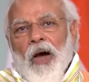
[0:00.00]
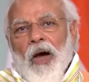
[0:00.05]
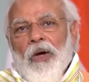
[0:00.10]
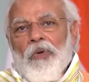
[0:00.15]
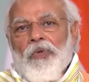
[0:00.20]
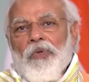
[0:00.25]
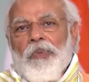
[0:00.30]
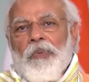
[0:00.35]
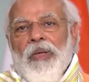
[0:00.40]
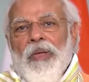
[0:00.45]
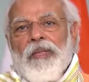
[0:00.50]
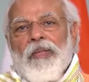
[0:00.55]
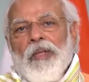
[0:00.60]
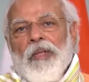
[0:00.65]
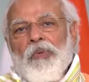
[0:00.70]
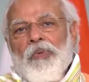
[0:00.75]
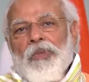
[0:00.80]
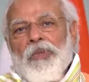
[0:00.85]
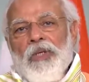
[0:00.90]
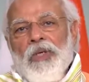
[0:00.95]
और उसमें
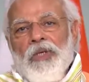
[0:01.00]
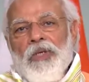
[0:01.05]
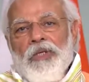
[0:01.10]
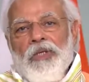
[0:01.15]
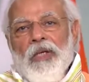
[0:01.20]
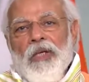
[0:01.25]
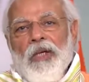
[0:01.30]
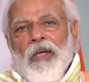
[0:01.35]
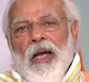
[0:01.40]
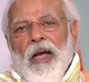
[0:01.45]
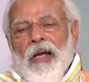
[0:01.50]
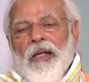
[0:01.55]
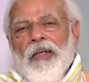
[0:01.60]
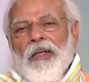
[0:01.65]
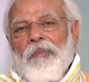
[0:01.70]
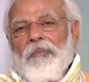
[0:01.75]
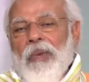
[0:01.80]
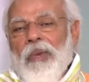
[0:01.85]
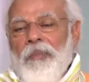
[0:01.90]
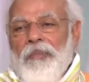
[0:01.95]
से कुछ इसी
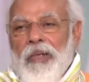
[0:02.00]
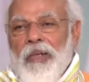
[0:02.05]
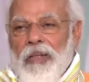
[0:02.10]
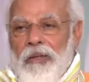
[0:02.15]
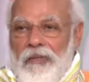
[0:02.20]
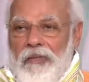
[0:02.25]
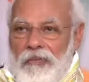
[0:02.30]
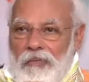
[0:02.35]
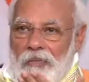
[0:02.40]
कार्यक्रम में भी